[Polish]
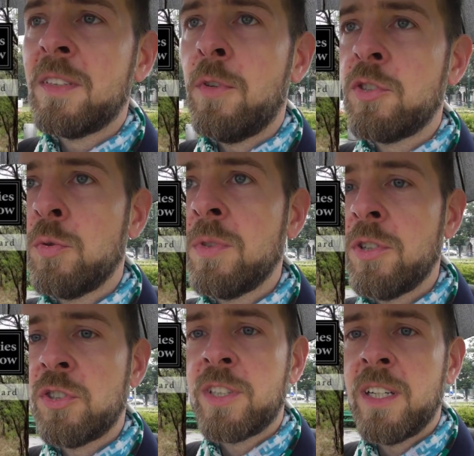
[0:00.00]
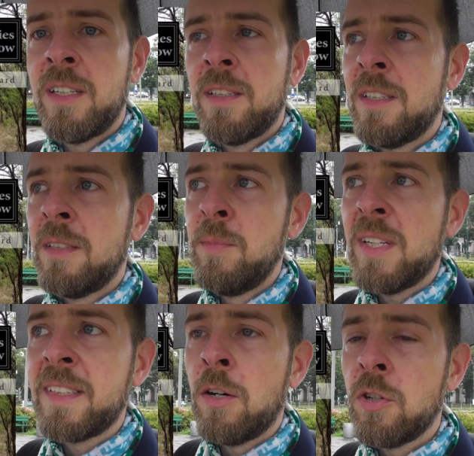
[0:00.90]
stworzył książkę e,
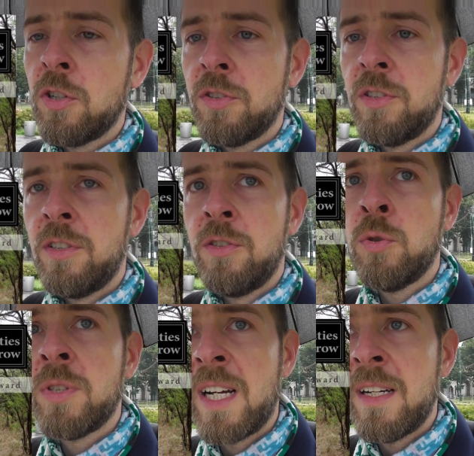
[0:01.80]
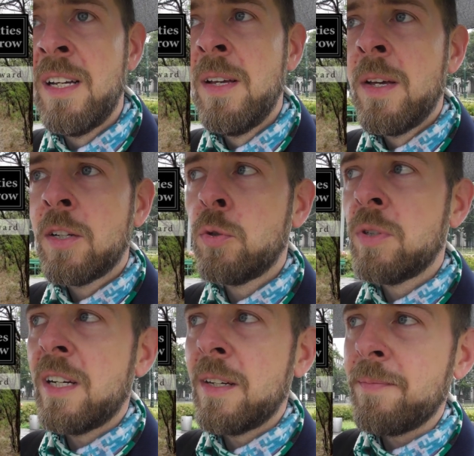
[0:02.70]
Miasta Ogrody Jutra,
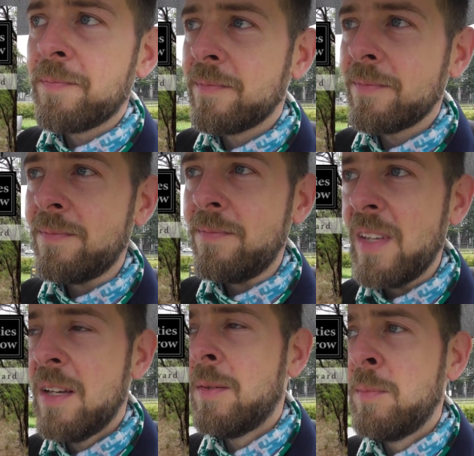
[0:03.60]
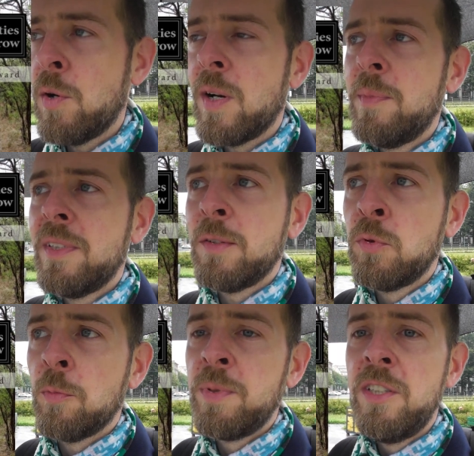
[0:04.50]
która miała być
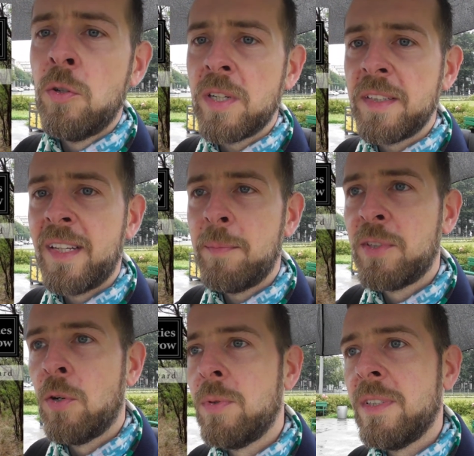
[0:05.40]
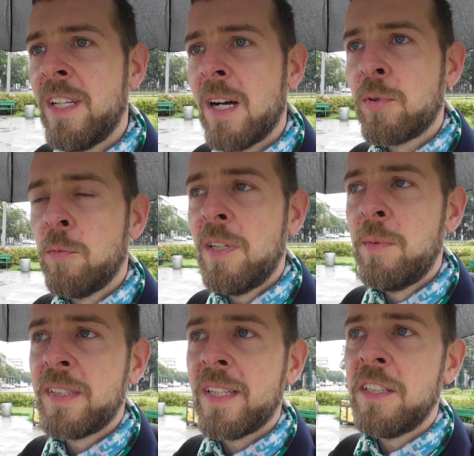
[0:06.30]
utopijną receptą na
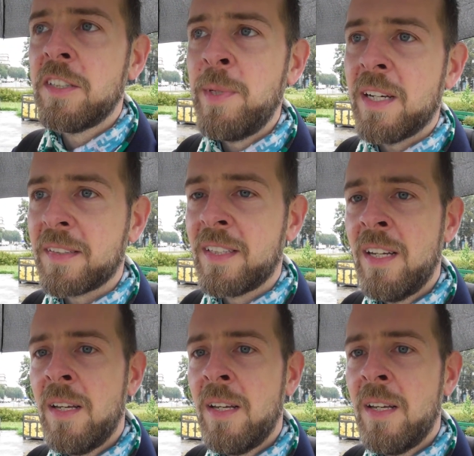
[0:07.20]
problemy starych miast.